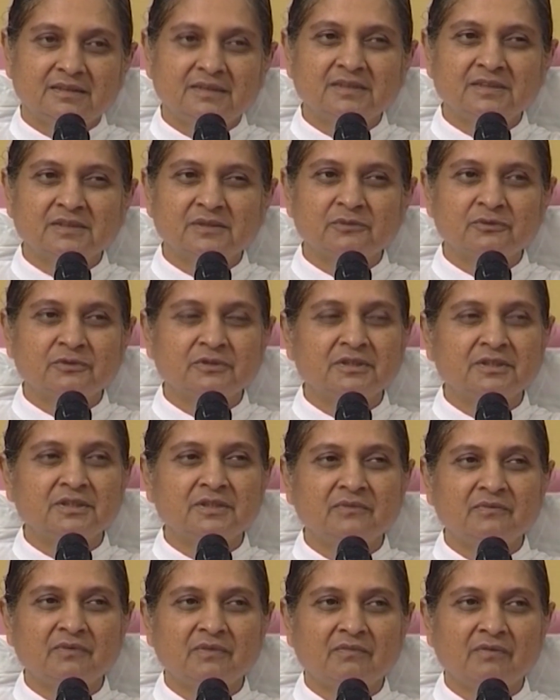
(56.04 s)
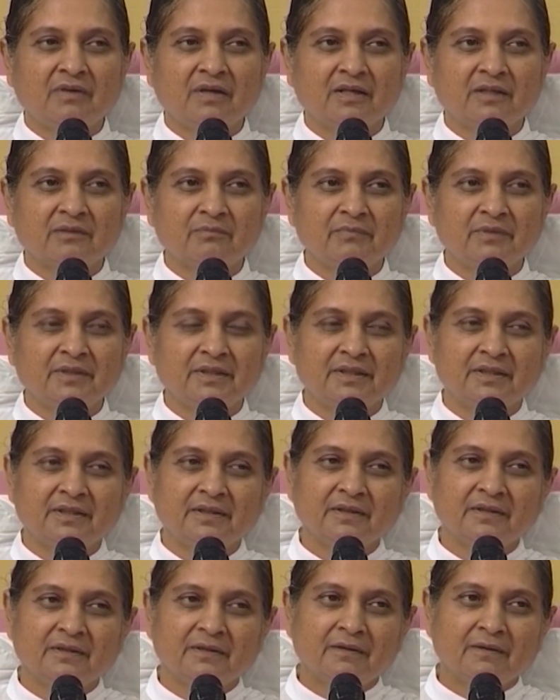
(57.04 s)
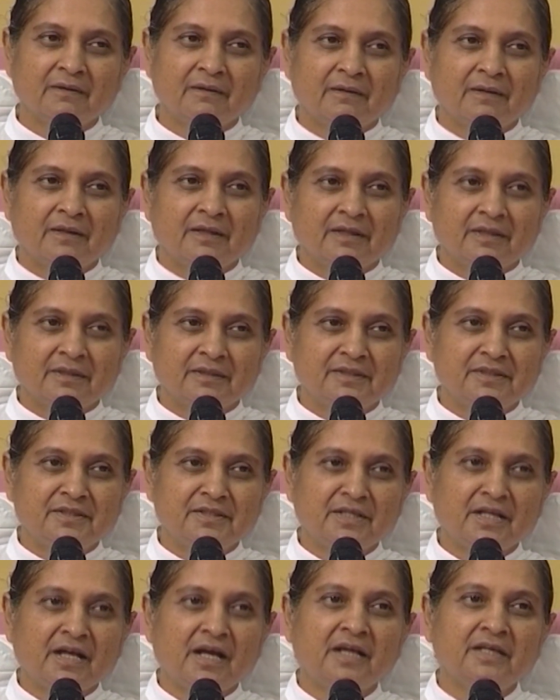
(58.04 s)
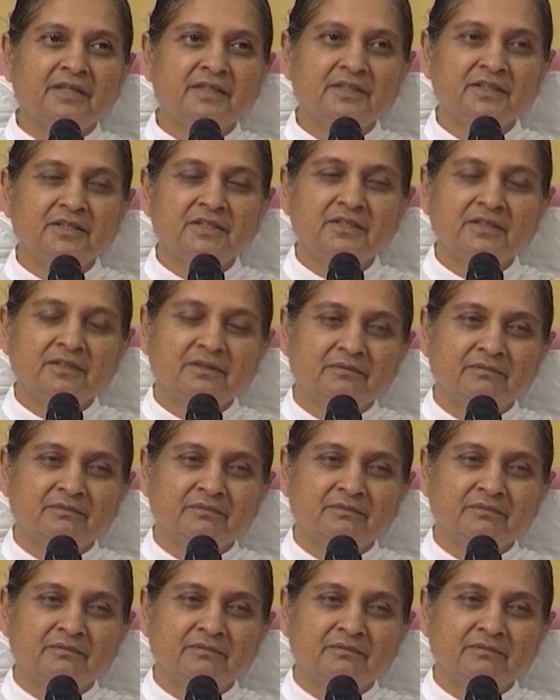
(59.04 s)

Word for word: इस रोजिंदे व्यवहार में न्याय ही